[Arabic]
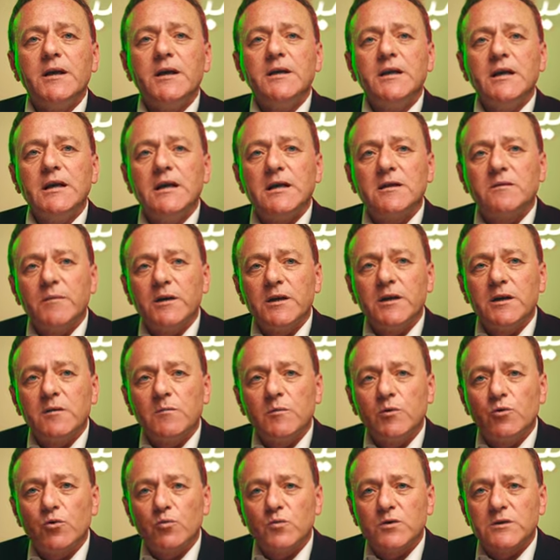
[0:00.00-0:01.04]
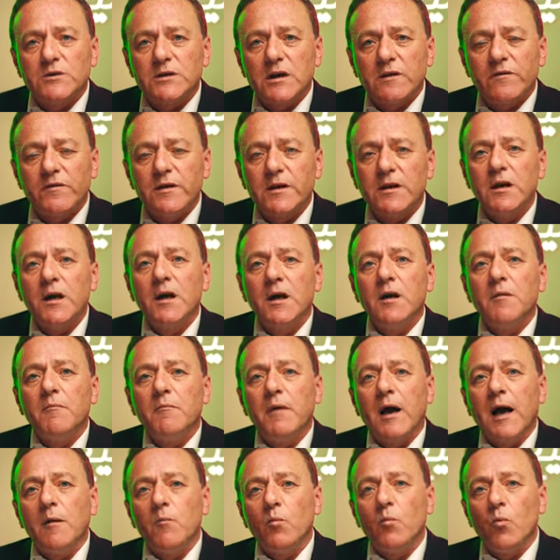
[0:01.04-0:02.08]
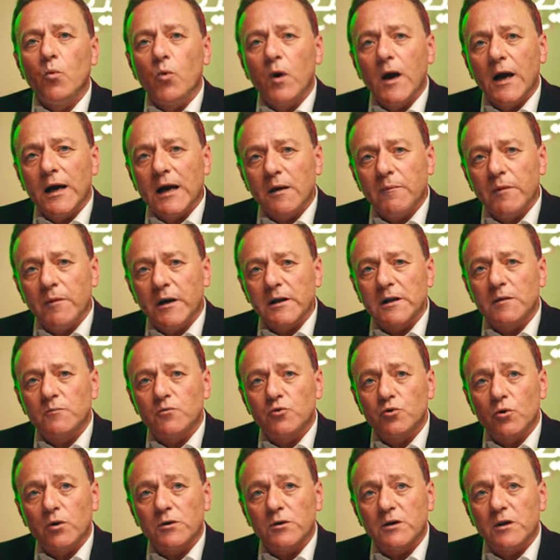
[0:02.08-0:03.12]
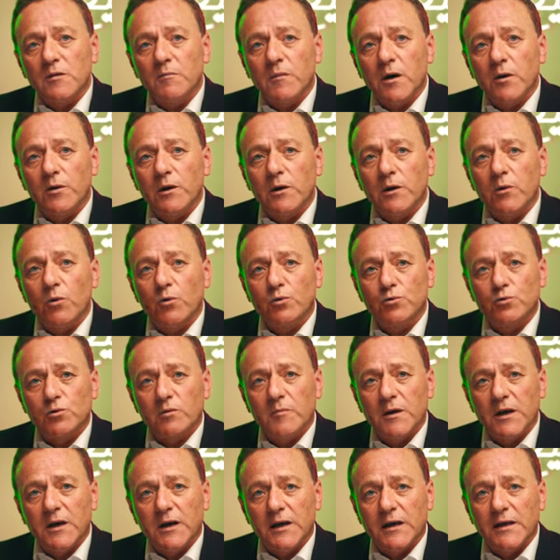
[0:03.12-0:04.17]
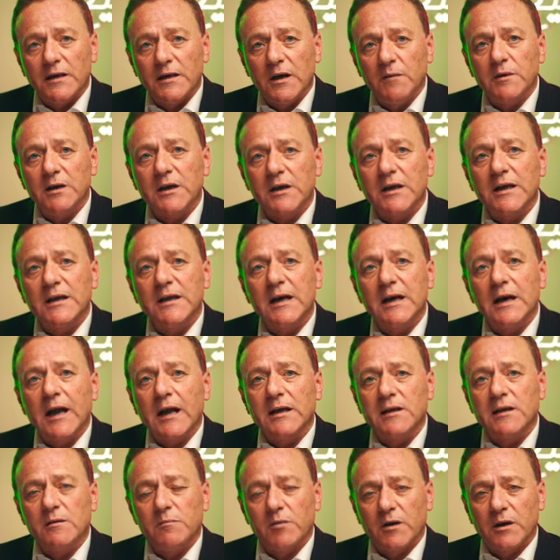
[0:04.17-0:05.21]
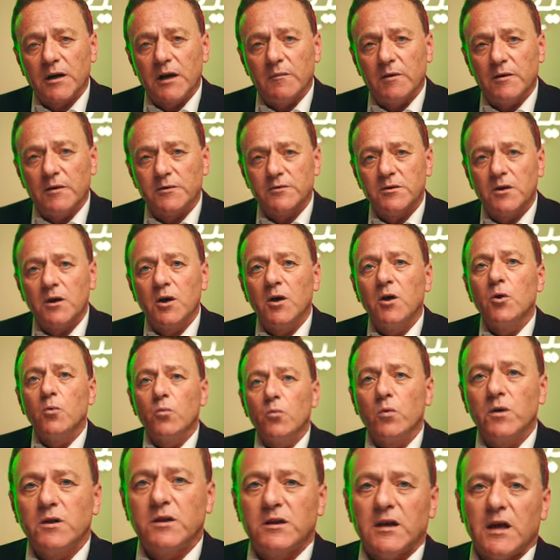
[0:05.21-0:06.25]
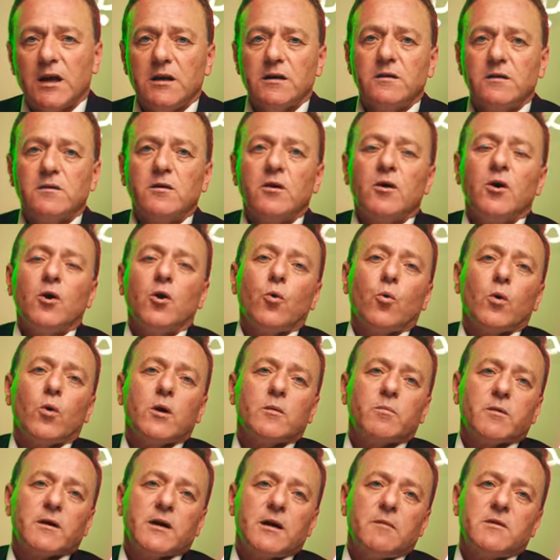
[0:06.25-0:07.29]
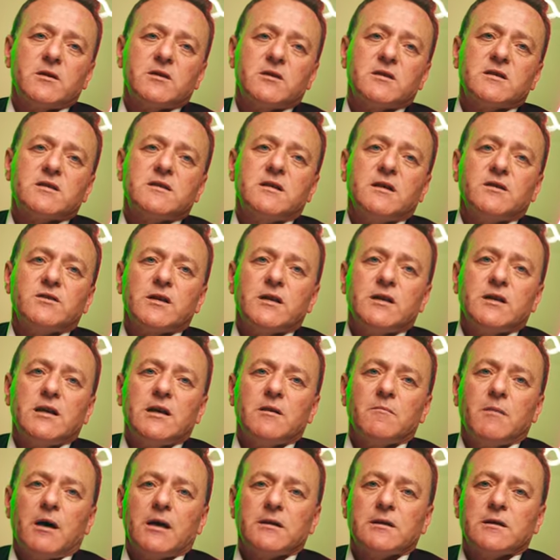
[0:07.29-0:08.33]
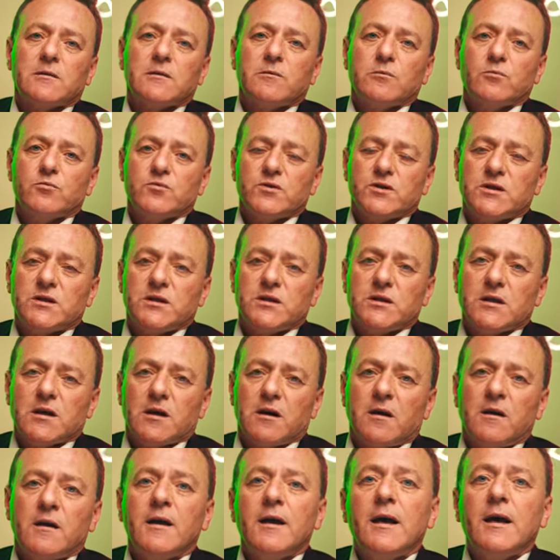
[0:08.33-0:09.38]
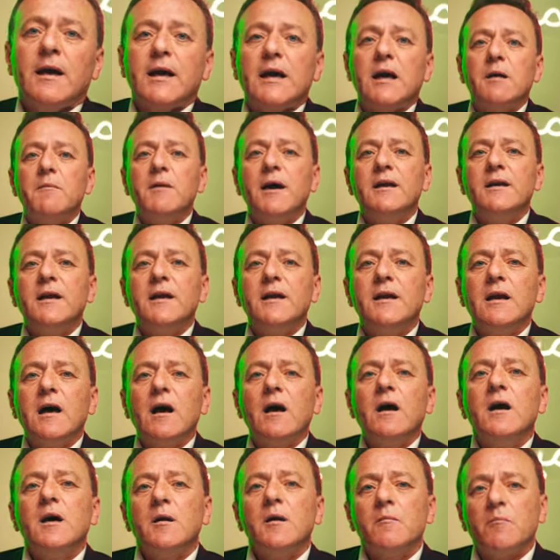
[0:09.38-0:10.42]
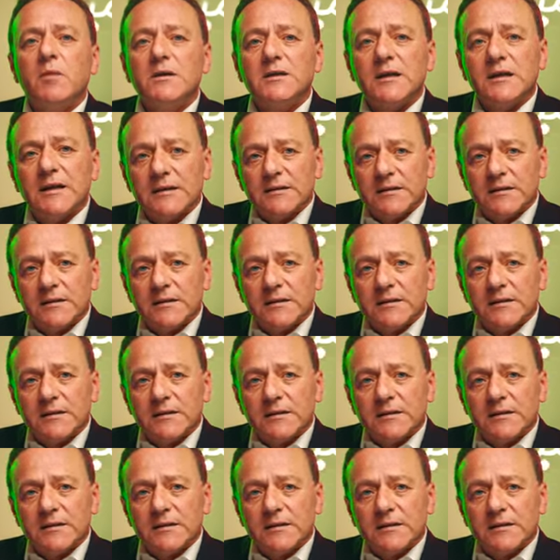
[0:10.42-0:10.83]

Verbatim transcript: إلى 80 مليون مسافر مع مواكبة المشروع التنموي للخطوط الملكية من خلال عقد البرنامج والثالث هو البرنامج الاستعجالي للمحطات اللوجستية كما أننا بدأنا